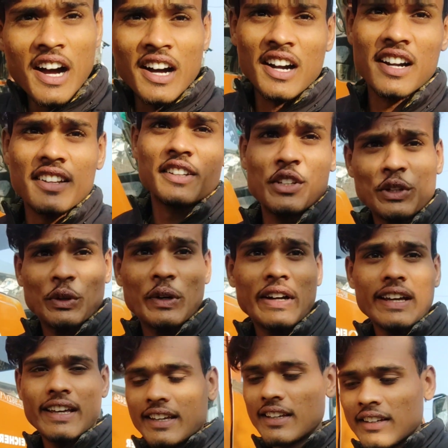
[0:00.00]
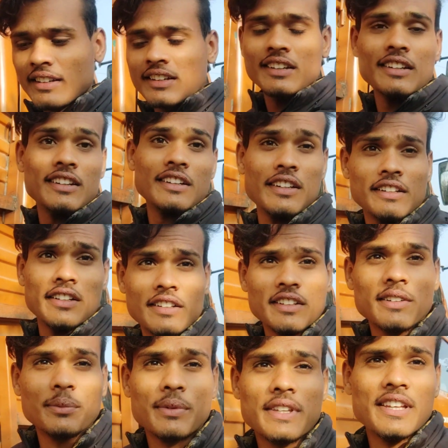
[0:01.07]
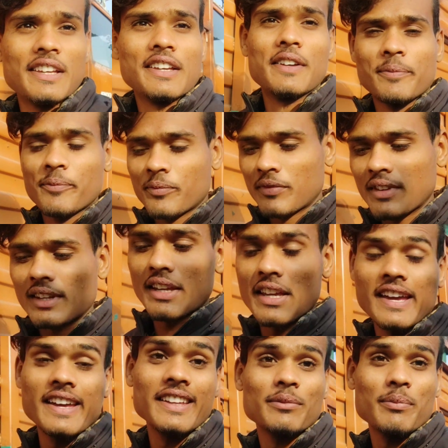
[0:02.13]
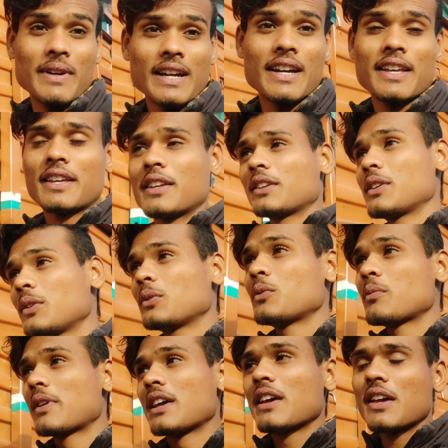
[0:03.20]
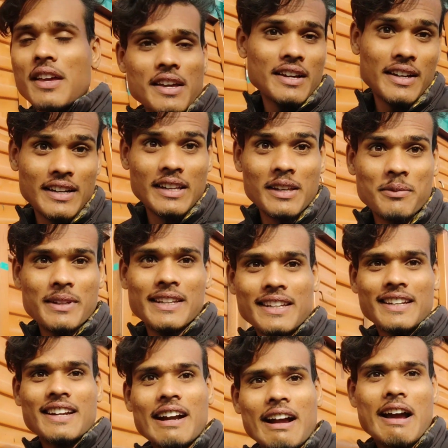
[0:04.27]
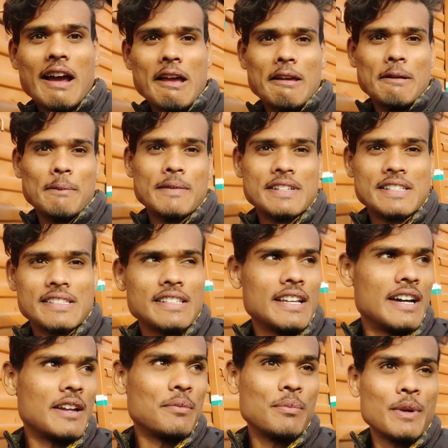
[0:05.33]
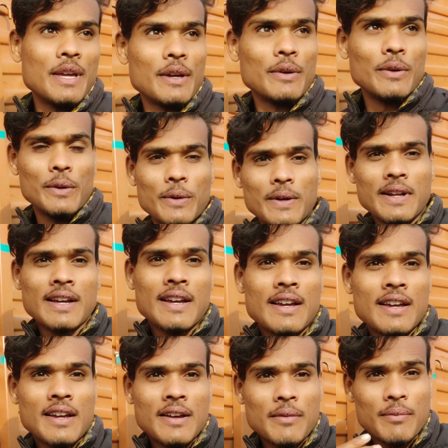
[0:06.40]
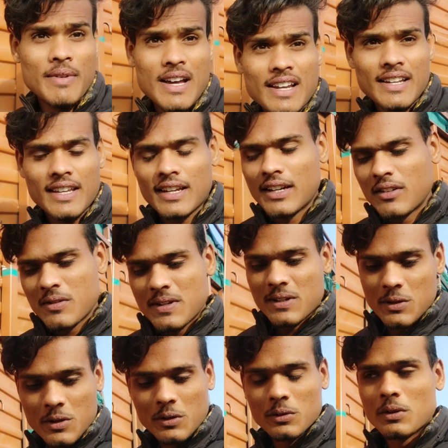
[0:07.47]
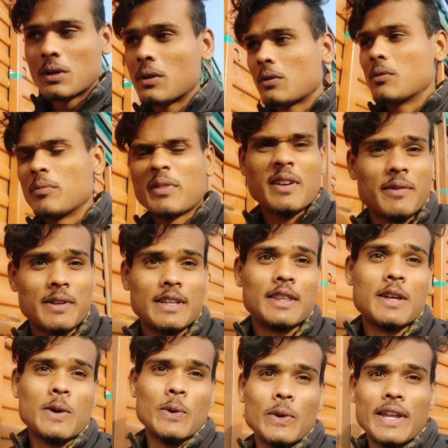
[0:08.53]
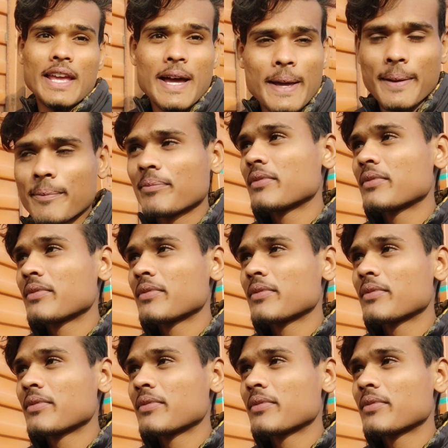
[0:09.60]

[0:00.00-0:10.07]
आठ दिन हो गए थे जब से खेत पे गए नहीं हूँ मैं कदम भी नहीं रखा है बस घर पे और मार्केट और इधर उधर घूमना फिरना हो रहा है